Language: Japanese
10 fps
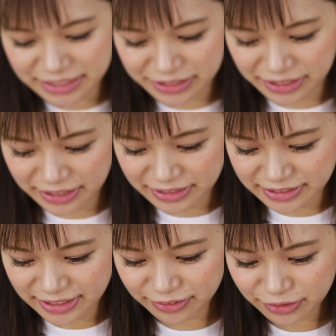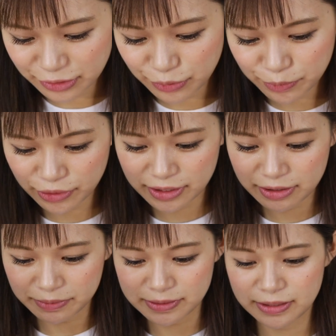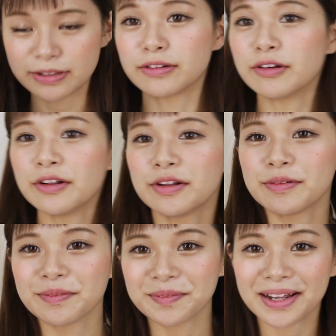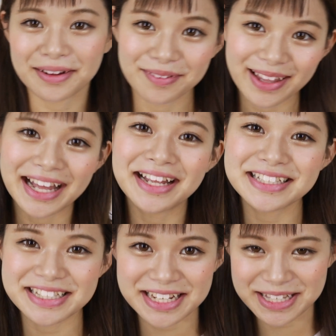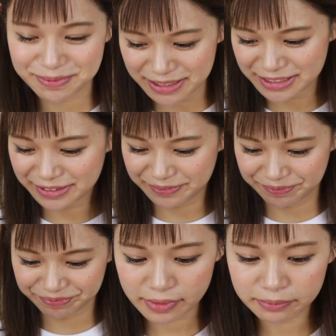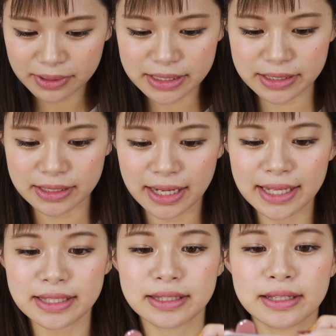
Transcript: しいんちゃうとか思ってるかもしれんけどまあこんな感じでいきましょうまずはい